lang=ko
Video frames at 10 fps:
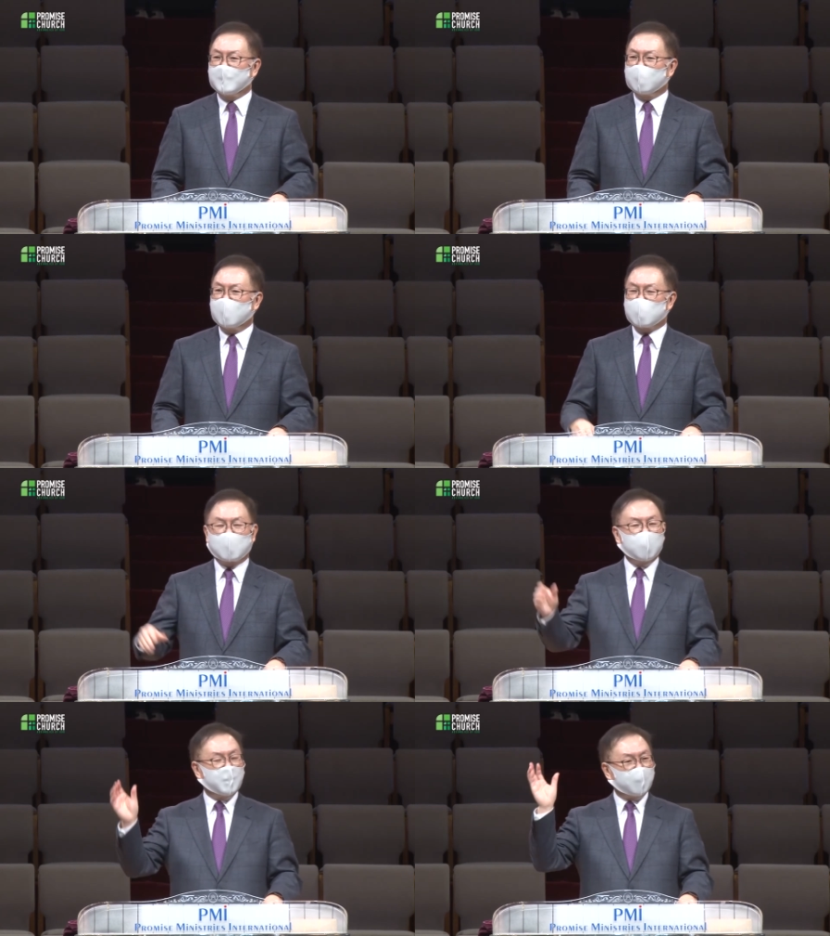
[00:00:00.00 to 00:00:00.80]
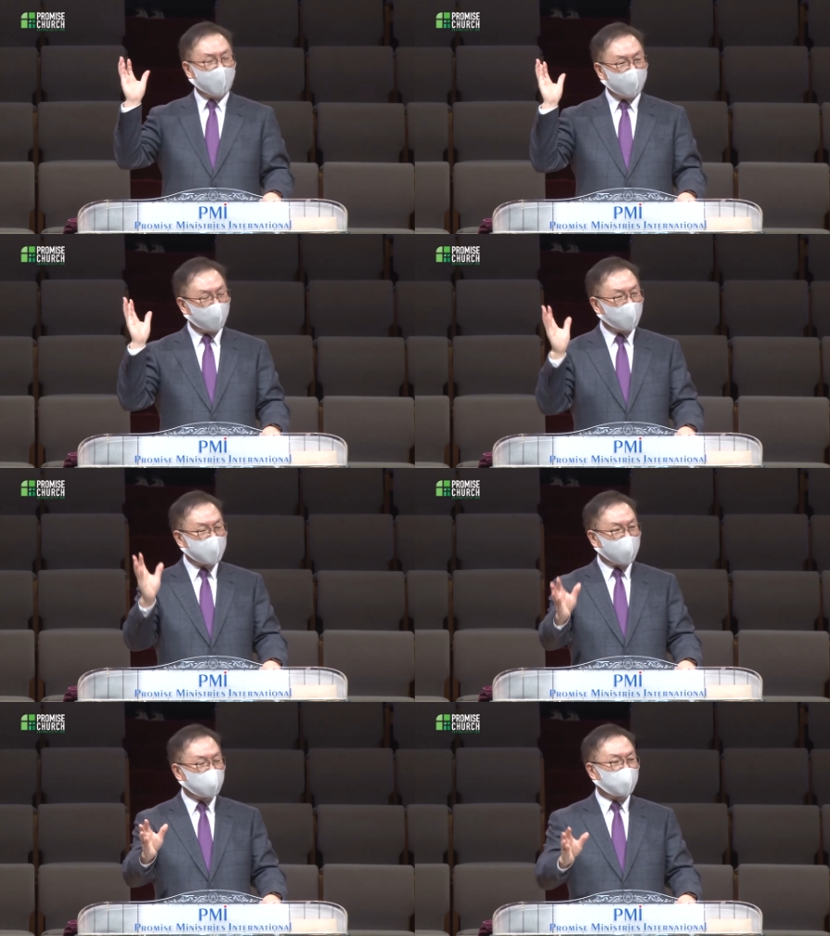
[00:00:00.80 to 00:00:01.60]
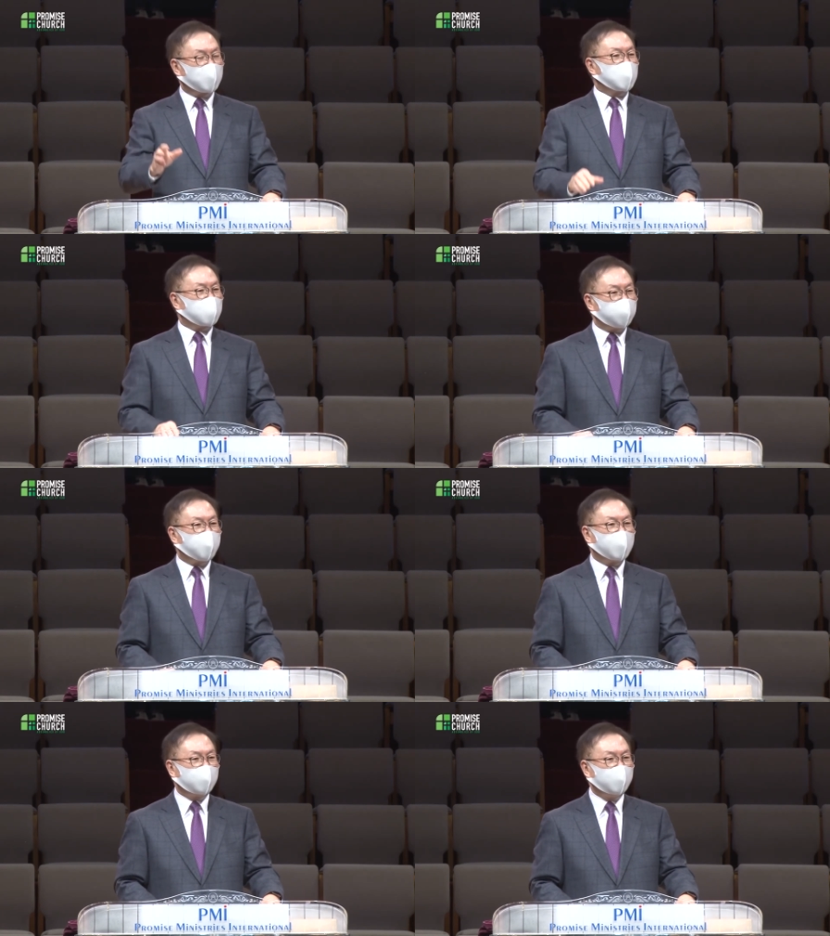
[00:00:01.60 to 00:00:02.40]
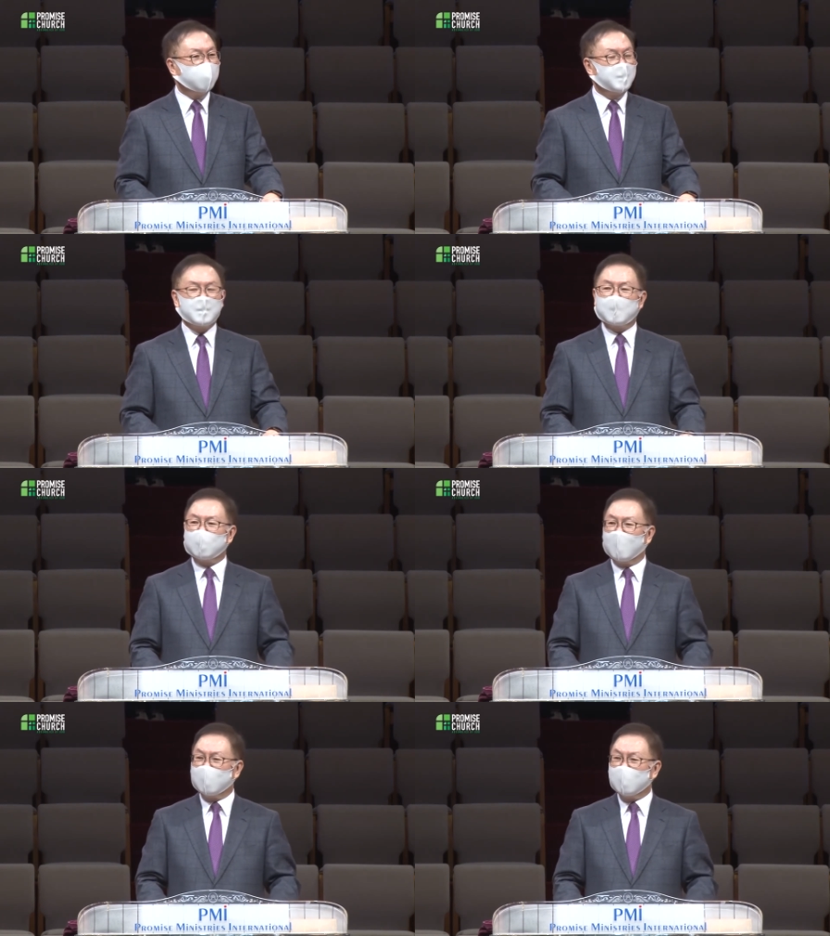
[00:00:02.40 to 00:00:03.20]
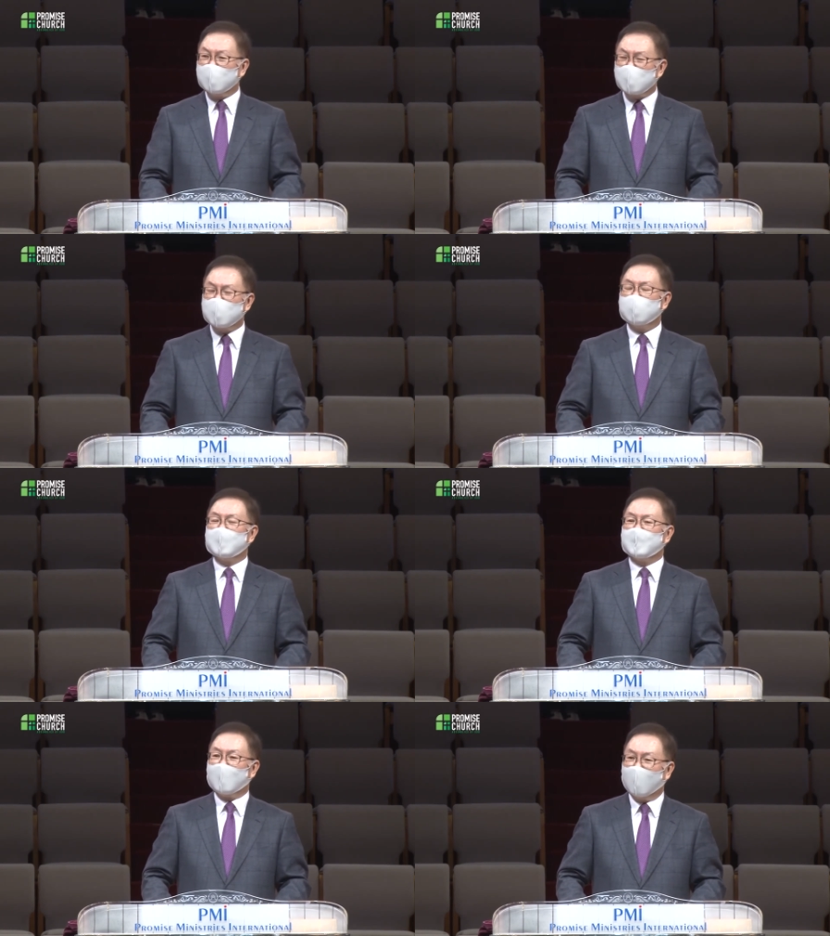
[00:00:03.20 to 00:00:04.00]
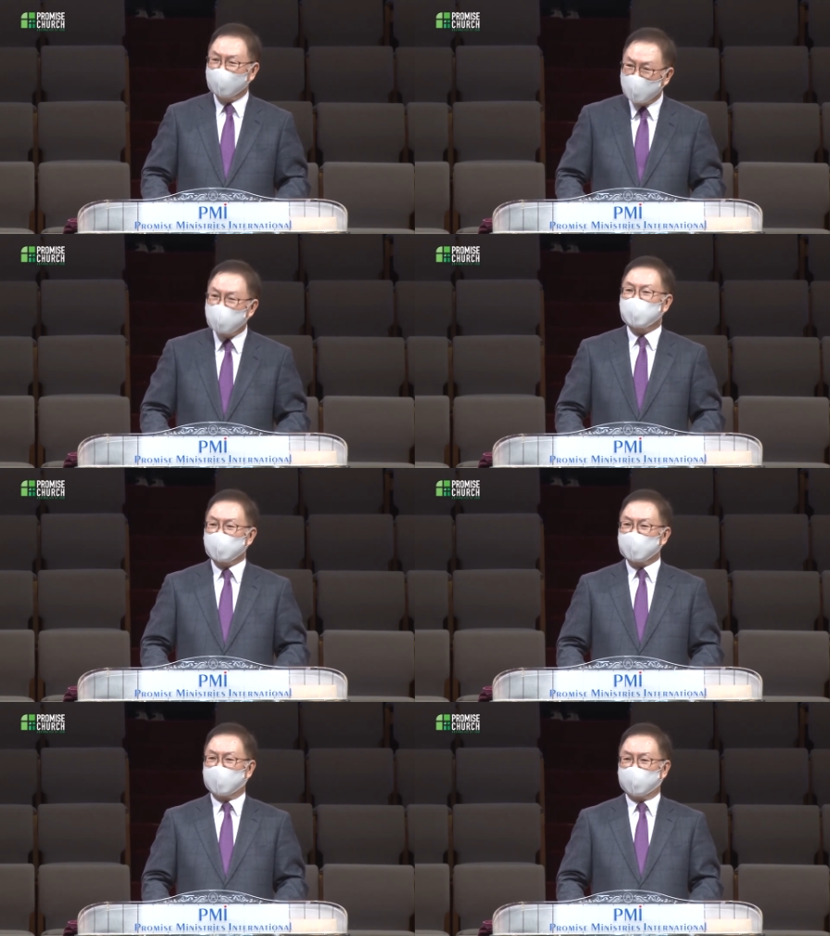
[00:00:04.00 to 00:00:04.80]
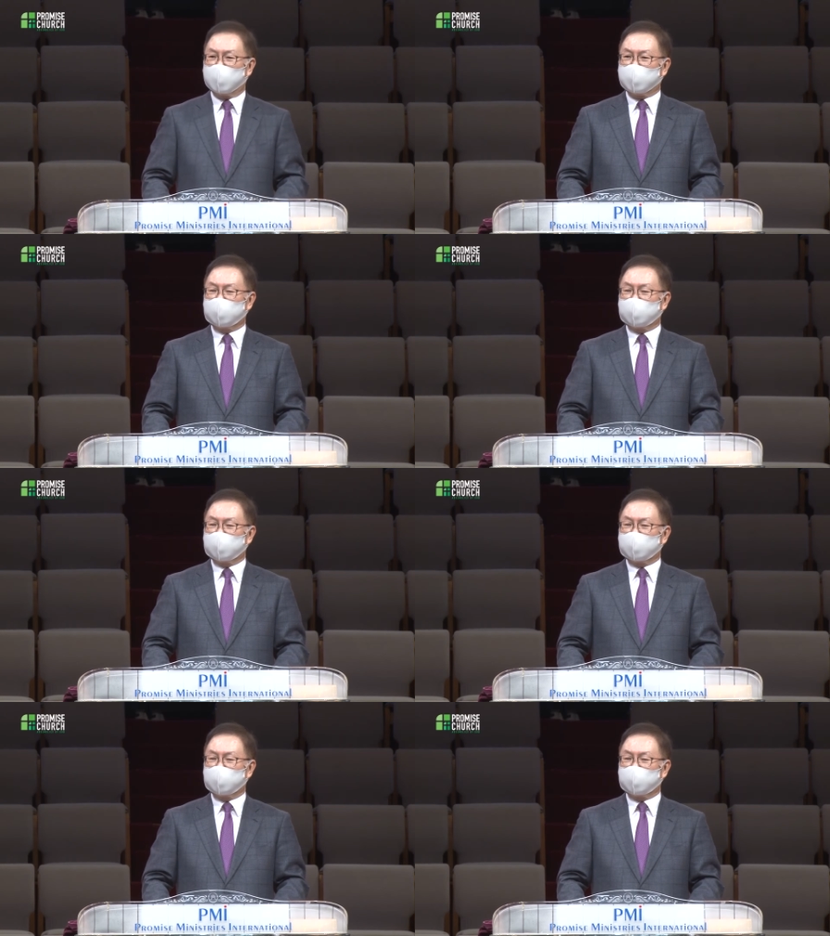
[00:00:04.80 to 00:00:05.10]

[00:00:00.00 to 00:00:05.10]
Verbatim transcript: 그래서 내리고자 하셨던 심판을 내리지 않으셨잖아요.